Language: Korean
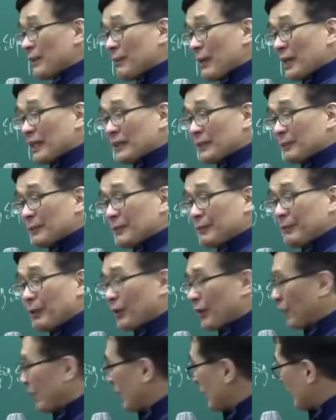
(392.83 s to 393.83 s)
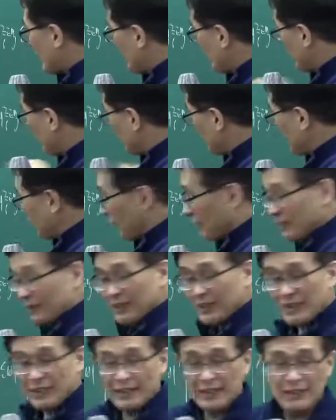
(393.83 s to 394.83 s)
많아지면 임대료가 떨어져요.
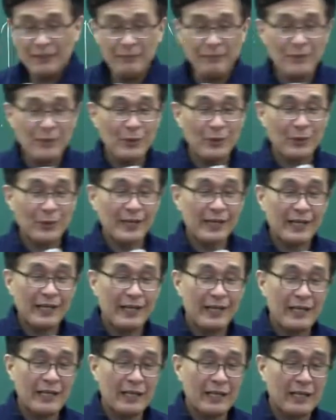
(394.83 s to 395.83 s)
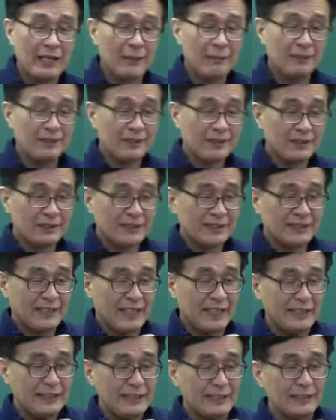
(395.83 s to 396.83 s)
임대료가 하락하면서
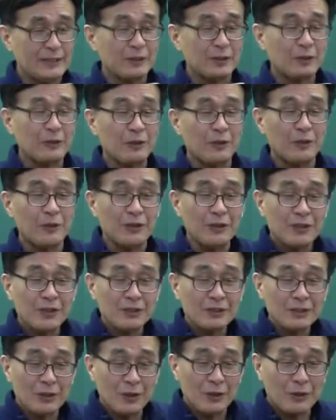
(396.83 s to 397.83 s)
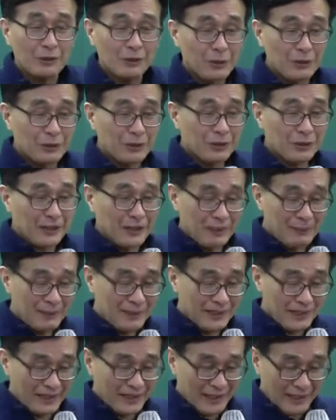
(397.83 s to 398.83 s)
장기적으로 저소득
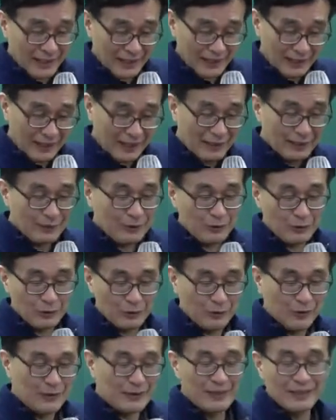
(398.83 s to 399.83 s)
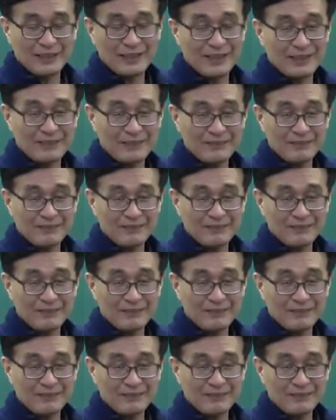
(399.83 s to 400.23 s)
임차인에게 혜택을 줄 수 있는 거예요.